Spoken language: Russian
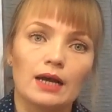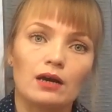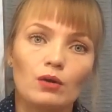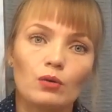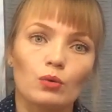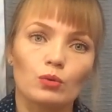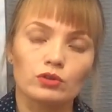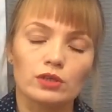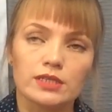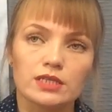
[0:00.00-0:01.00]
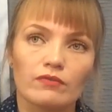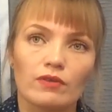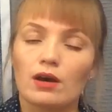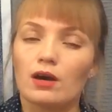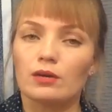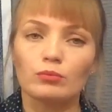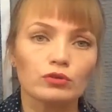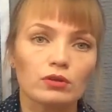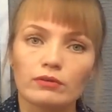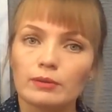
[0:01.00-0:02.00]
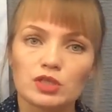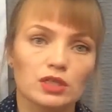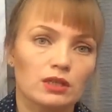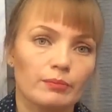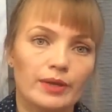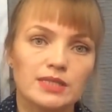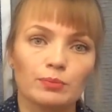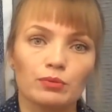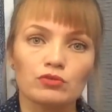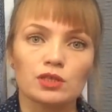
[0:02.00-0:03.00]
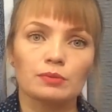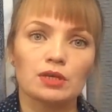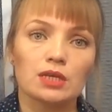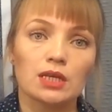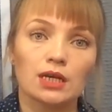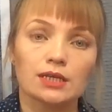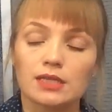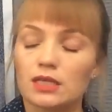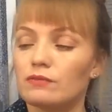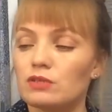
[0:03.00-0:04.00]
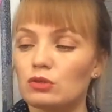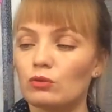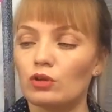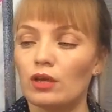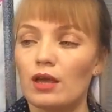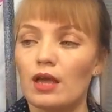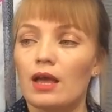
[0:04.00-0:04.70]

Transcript: а, от LCF, работала вообще на 5 с плюсом, и я оказалась в восторге.